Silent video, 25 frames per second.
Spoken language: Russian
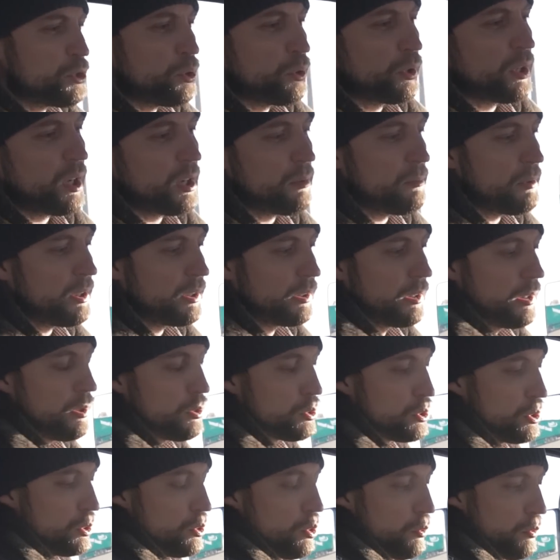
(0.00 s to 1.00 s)
большой карман
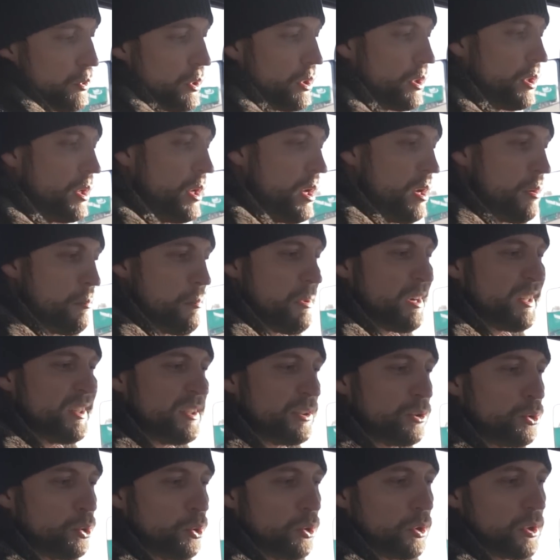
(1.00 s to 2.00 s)
для установки
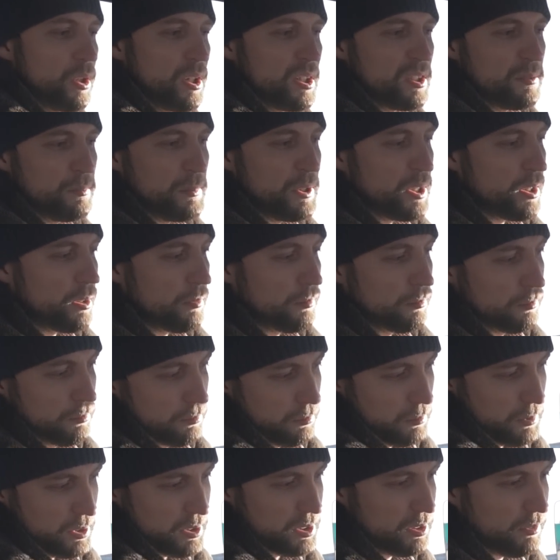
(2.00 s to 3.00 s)
магнитолы
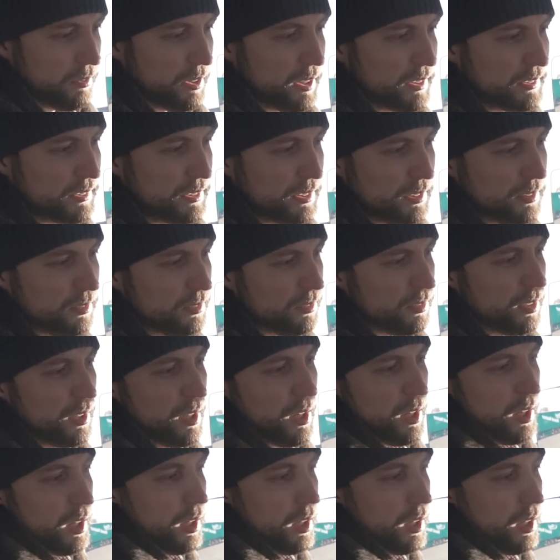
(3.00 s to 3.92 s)
размером с 2DIN.